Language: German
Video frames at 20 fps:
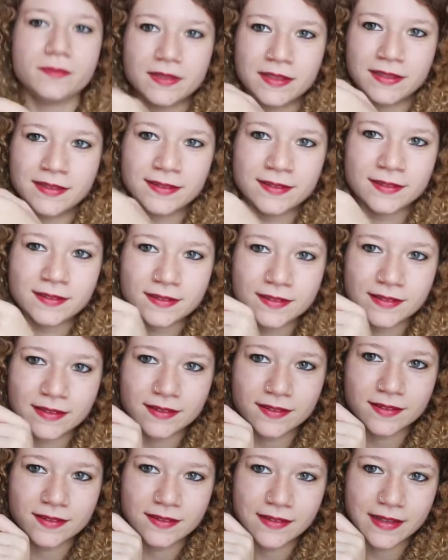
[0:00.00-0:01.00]
hier,
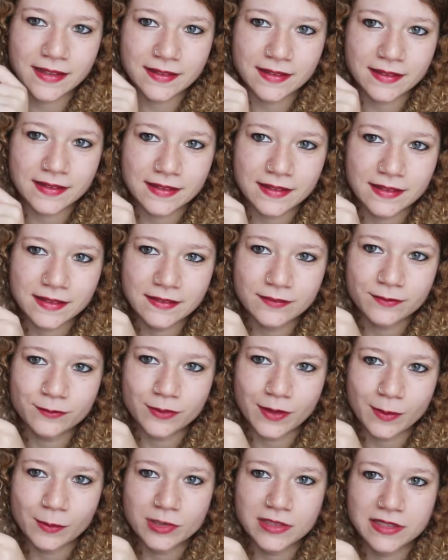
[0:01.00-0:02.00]
das seht ihr
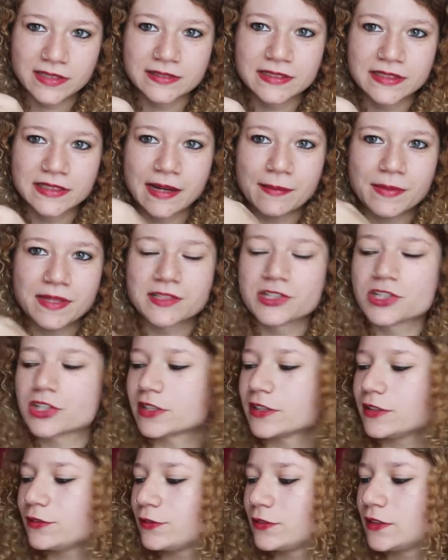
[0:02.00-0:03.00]
vermutlich nicht, aber die
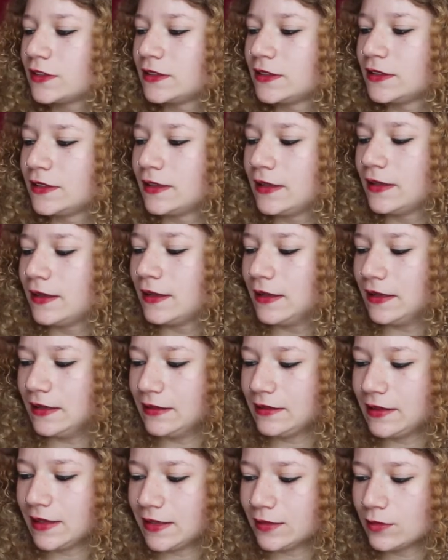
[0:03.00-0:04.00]
Schrift
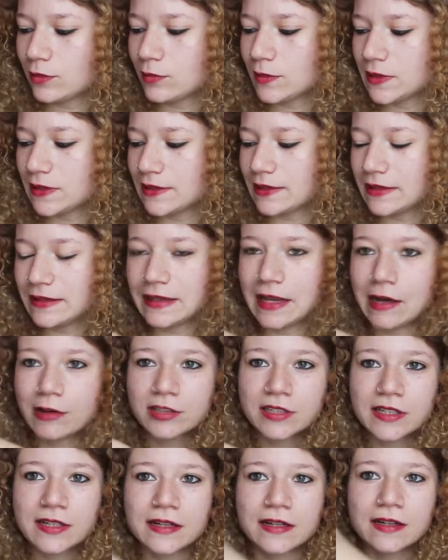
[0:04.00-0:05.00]
ist halt so mit
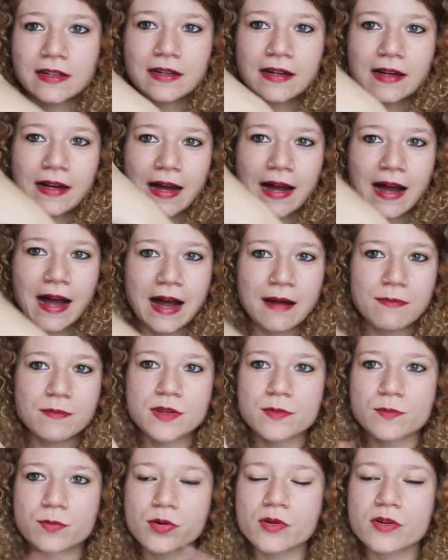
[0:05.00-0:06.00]
lauter
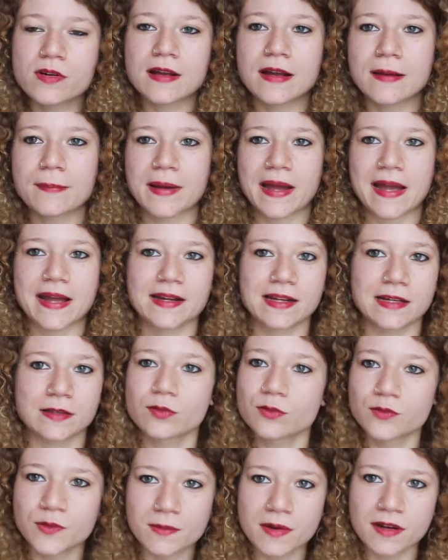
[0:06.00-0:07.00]
erhabenen Punkten geprägt, halt
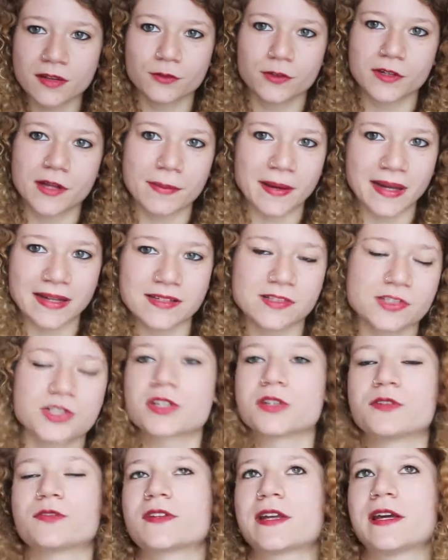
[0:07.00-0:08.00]
so wie man es von der
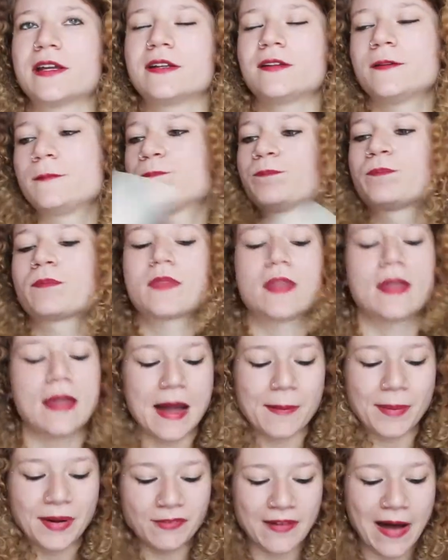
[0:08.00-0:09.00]
Braille-Schrift kennt.
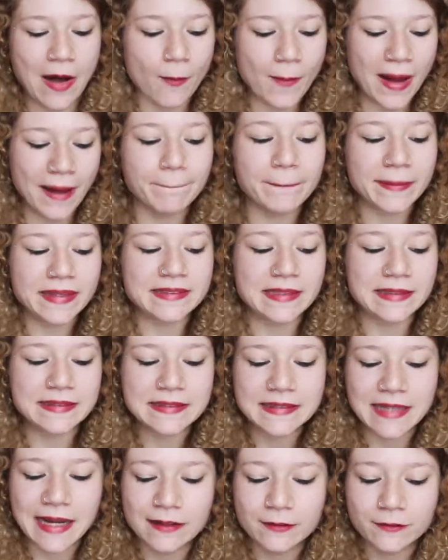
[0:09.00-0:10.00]
Aber warum hat man denn
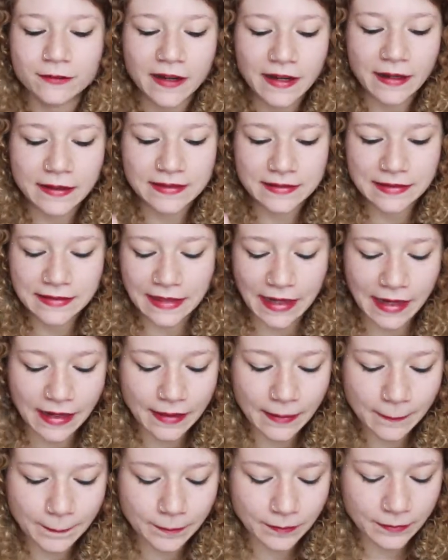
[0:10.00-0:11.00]
nicht einfach den
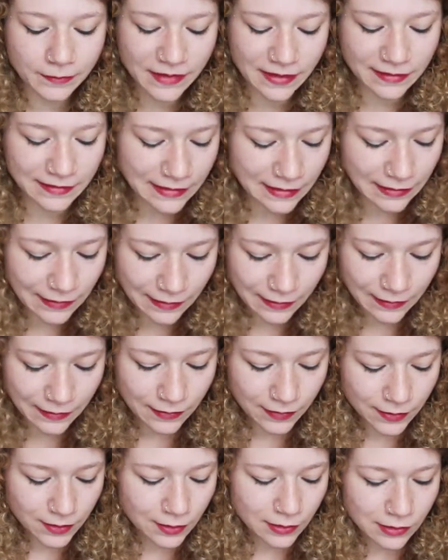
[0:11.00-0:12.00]
Namen, den Titel
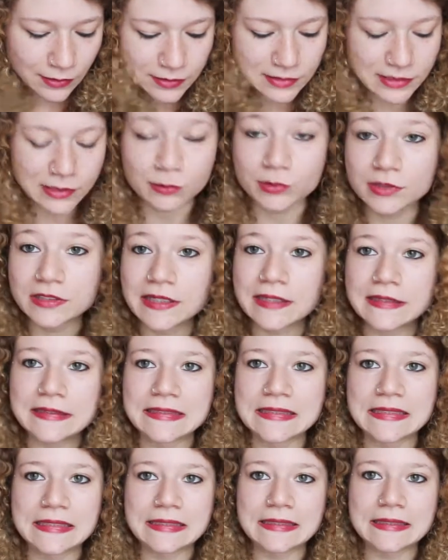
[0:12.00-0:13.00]
und den
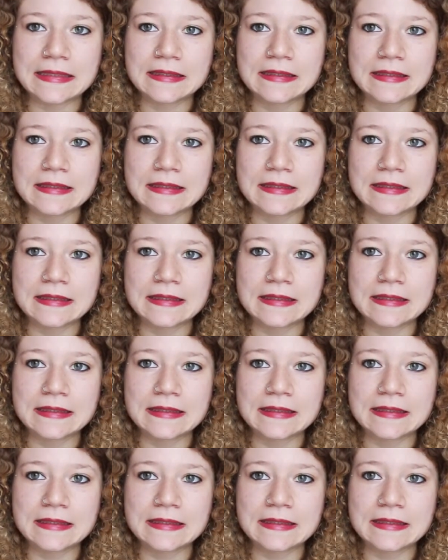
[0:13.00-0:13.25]
Untertitel